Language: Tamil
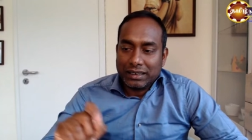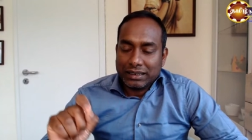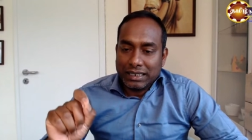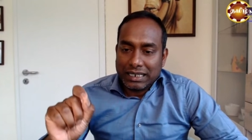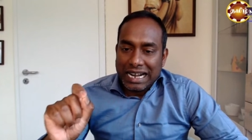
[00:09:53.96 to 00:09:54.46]

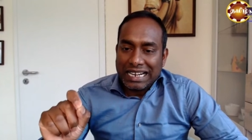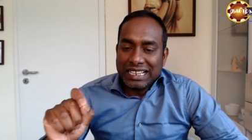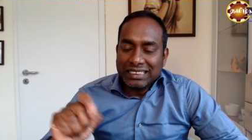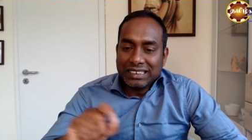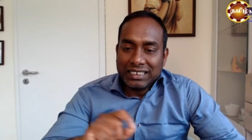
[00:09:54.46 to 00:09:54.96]
இந்த
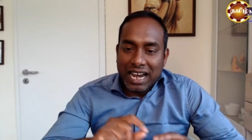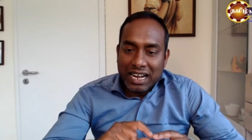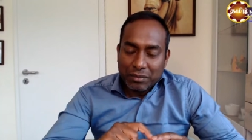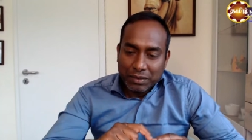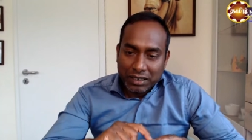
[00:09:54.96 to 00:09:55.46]
கணையத்தின்
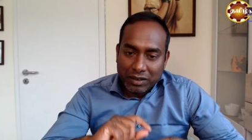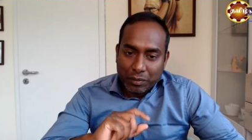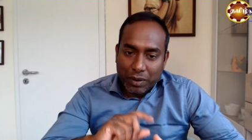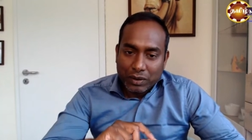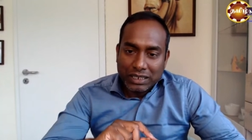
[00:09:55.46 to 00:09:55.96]
நாளம் இருக்கிற
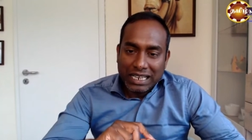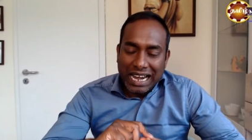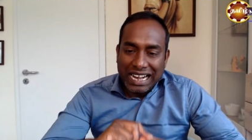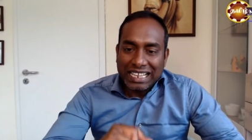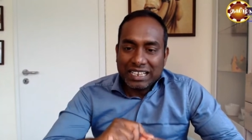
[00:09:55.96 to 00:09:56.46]
பகுதியை
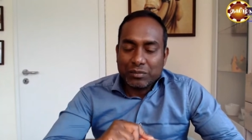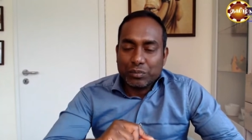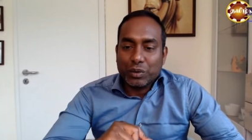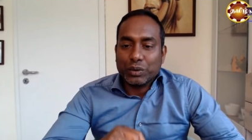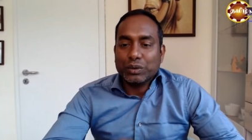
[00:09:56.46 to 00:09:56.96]

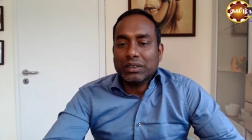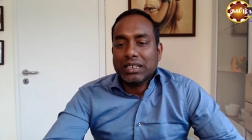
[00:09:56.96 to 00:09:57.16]
அடைக்கும் போது